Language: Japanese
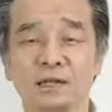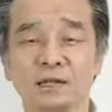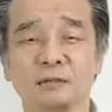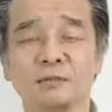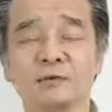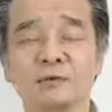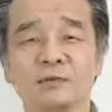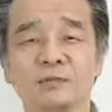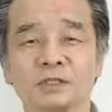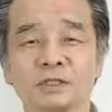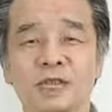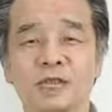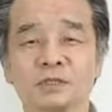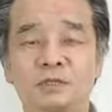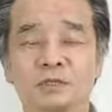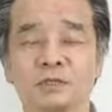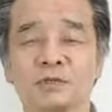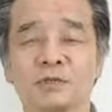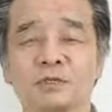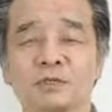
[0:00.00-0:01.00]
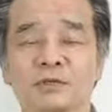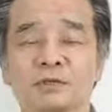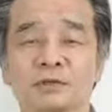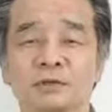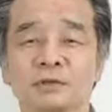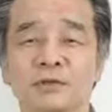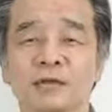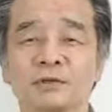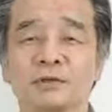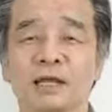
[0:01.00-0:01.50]
建物自体も
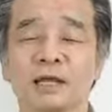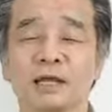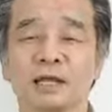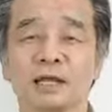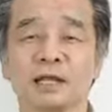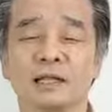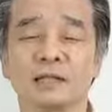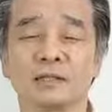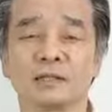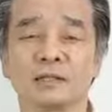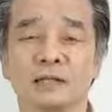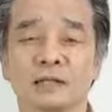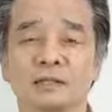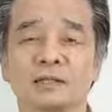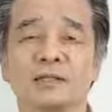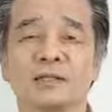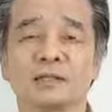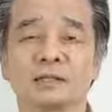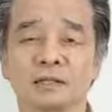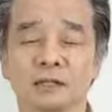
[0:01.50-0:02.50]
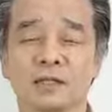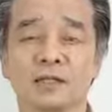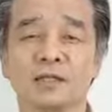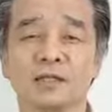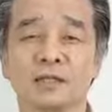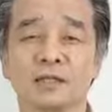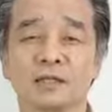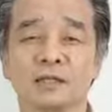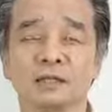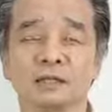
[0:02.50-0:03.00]
1300年ぐらいから建ってるので、